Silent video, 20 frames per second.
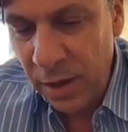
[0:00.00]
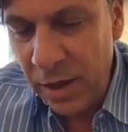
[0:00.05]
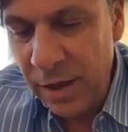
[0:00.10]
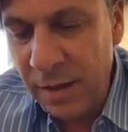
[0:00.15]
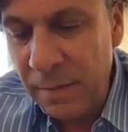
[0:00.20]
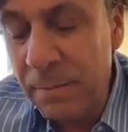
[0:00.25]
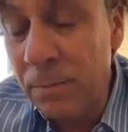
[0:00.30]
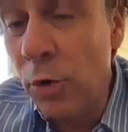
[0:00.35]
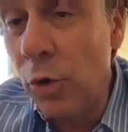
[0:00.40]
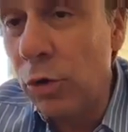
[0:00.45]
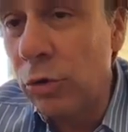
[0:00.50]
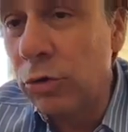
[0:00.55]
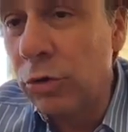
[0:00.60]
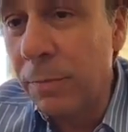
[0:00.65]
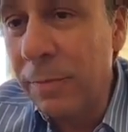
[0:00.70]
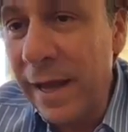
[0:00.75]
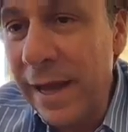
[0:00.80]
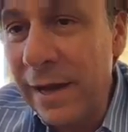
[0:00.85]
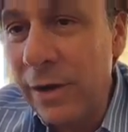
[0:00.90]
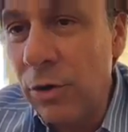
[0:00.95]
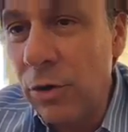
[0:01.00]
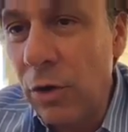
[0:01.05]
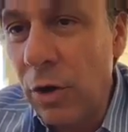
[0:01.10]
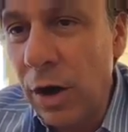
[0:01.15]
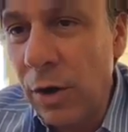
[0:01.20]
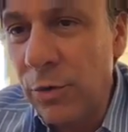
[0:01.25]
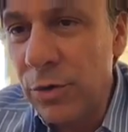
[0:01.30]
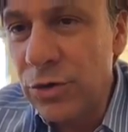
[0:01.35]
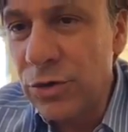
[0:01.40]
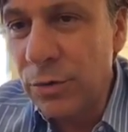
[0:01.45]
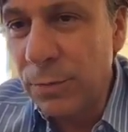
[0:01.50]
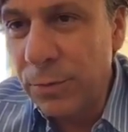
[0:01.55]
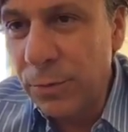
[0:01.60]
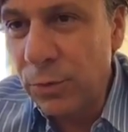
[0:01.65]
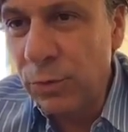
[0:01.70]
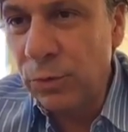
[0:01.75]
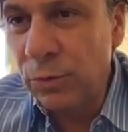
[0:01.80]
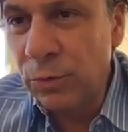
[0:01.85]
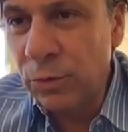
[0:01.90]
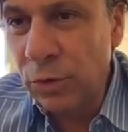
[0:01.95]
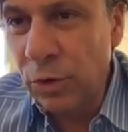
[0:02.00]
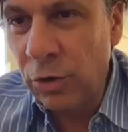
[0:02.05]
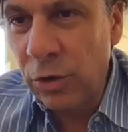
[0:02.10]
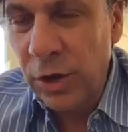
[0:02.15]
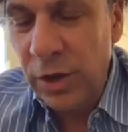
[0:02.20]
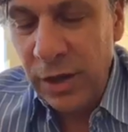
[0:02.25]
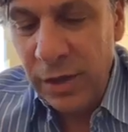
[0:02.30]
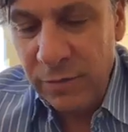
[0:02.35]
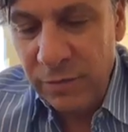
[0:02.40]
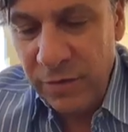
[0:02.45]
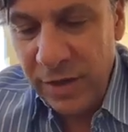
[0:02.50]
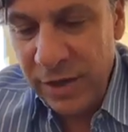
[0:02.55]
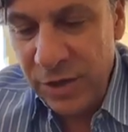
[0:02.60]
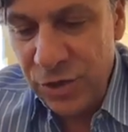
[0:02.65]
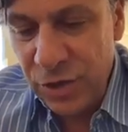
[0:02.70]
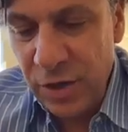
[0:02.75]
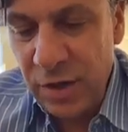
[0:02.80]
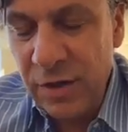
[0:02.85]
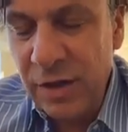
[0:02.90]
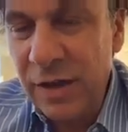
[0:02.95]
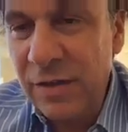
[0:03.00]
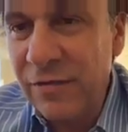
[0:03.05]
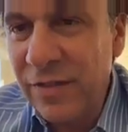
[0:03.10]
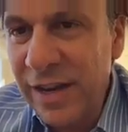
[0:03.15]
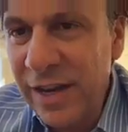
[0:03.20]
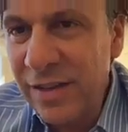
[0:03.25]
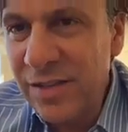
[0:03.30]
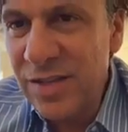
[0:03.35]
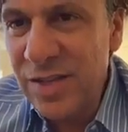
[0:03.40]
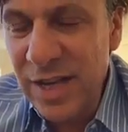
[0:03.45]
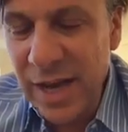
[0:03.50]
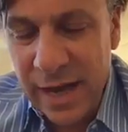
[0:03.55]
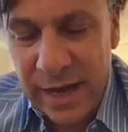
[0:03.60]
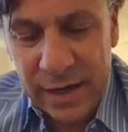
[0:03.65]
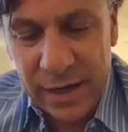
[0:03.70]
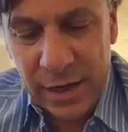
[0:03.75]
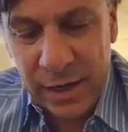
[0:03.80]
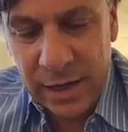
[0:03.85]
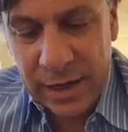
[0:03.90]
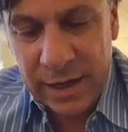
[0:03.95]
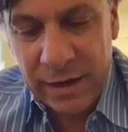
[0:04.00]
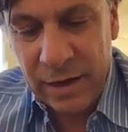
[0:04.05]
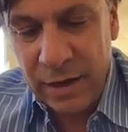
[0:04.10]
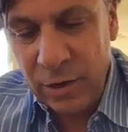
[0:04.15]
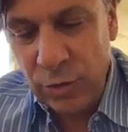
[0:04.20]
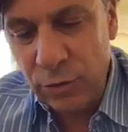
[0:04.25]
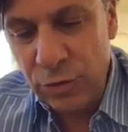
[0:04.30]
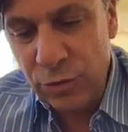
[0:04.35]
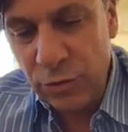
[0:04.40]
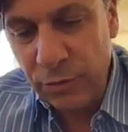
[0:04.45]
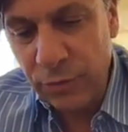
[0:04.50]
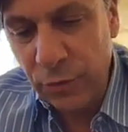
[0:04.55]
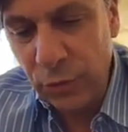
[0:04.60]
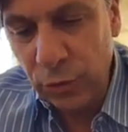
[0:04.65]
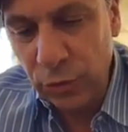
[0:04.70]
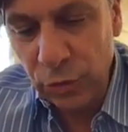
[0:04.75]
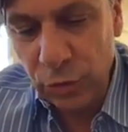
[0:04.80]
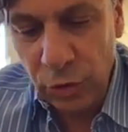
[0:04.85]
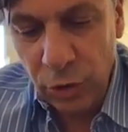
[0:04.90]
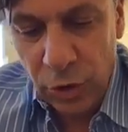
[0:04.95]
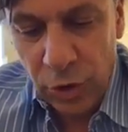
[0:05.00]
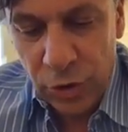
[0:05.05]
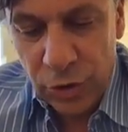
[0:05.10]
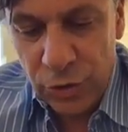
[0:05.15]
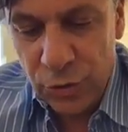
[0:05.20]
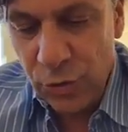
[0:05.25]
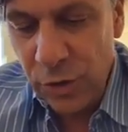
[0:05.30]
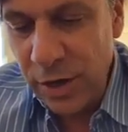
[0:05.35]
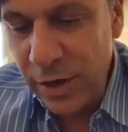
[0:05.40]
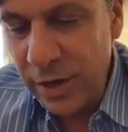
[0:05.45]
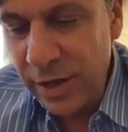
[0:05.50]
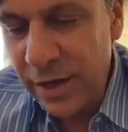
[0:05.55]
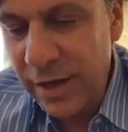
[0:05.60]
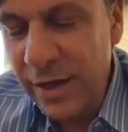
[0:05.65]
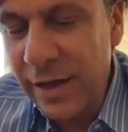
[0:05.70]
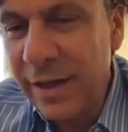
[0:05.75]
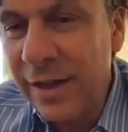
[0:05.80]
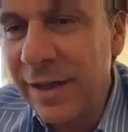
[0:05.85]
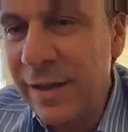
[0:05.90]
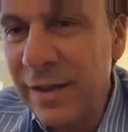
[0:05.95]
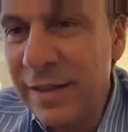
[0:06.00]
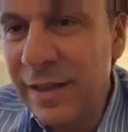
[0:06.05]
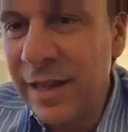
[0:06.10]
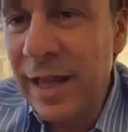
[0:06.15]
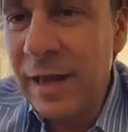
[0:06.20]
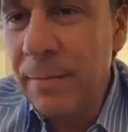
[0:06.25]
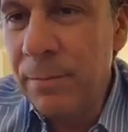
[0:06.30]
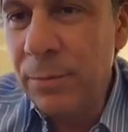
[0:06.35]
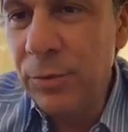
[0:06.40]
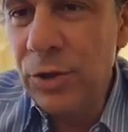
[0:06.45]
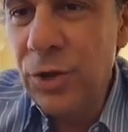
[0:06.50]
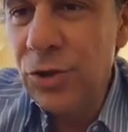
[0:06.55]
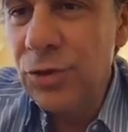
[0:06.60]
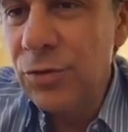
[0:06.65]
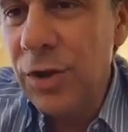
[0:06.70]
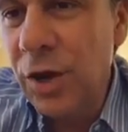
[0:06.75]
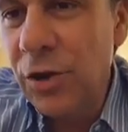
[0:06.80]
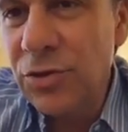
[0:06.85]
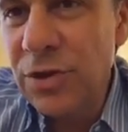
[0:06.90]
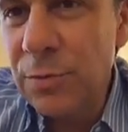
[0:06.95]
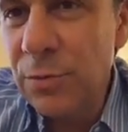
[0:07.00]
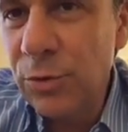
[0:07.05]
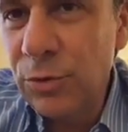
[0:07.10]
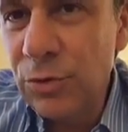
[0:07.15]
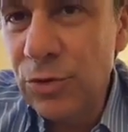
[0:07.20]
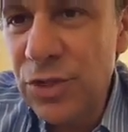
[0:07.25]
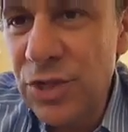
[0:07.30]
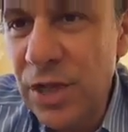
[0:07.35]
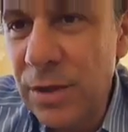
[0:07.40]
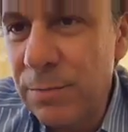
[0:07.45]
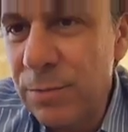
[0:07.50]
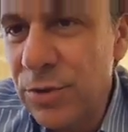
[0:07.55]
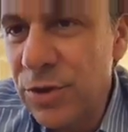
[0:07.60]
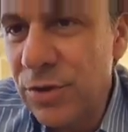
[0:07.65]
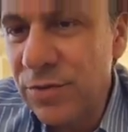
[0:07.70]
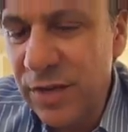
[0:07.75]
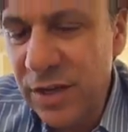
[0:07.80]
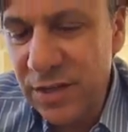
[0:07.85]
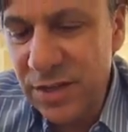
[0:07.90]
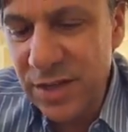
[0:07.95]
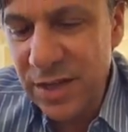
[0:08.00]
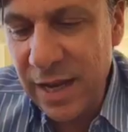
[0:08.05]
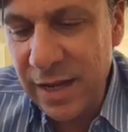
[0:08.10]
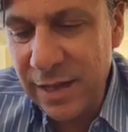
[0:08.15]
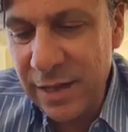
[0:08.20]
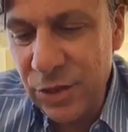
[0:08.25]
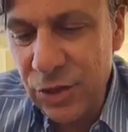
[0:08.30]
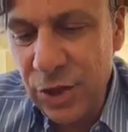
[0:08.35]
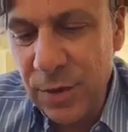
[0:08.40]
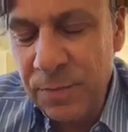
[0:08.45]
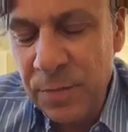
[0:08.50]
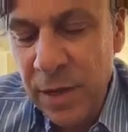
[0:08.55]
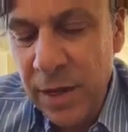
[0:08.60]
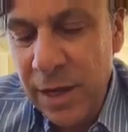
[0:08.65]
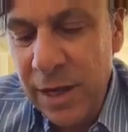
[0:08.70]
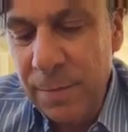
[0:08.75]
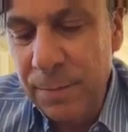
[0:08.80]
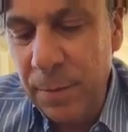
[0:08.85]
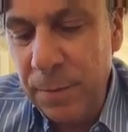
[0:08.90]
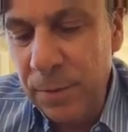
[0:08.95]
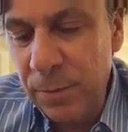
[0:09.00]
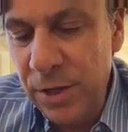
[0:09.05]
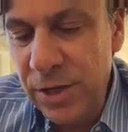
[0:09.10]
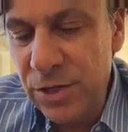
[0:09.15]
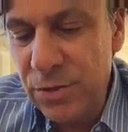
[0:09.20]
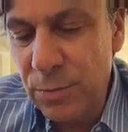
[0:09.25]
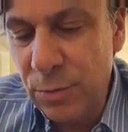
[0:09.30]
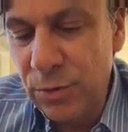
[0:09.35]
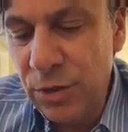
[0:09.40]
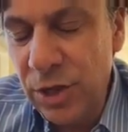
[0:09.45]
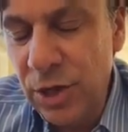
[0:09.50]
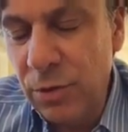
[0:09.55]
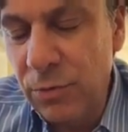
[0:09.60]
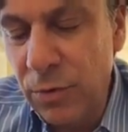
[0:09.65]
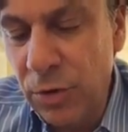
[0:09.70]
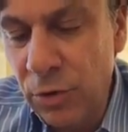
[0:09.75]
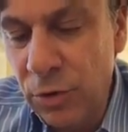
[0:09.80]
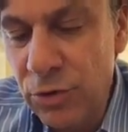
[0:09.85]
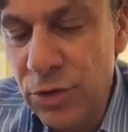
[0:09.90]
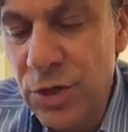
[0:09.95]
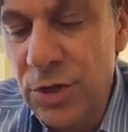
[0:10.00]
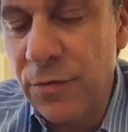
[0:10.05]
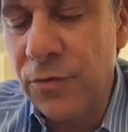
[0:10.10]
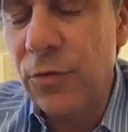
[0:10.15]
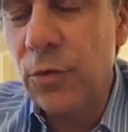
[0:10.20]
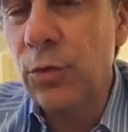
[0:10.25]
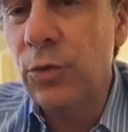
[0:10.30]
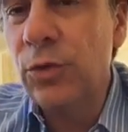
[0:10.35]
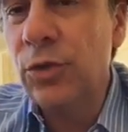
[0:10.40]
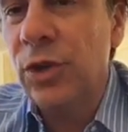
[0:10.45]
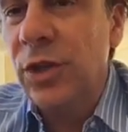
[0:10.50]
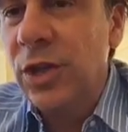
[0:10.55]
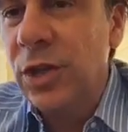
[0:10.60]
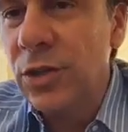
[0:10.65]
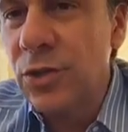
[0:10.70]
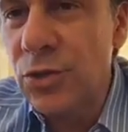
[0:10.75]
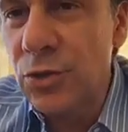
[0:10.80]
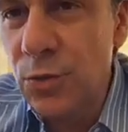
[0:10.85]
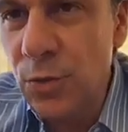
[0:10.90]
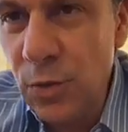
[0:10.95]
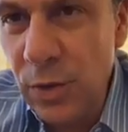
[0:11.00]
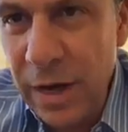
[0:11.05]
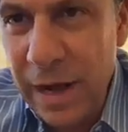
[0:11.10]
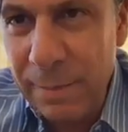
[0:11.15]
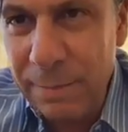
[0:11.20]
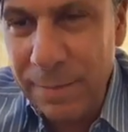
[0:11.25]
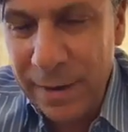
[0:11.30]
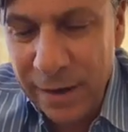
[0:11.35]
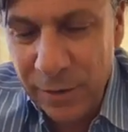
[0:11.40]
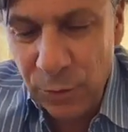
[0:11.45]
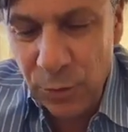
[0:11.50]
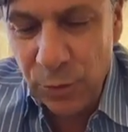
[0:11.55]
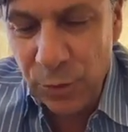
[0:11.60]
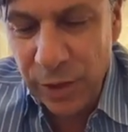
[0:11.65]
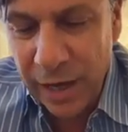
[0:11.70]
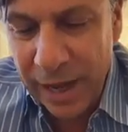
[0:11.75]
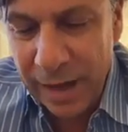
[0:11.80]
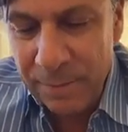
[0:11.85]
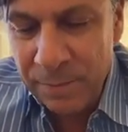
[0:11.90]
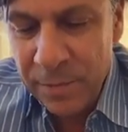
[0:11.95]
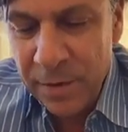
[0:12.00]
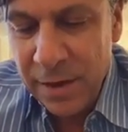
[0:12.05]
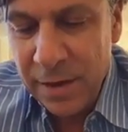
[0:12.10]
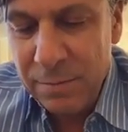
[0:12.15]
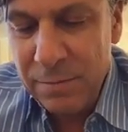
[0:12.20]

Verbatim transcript: Eh, molto bello a questo punto invece eh, Veneziani che col suo fondo sul eh, tempo dice una cosa molto semplice Veneziani dice il populismo dico vivono si fondi sulla paura.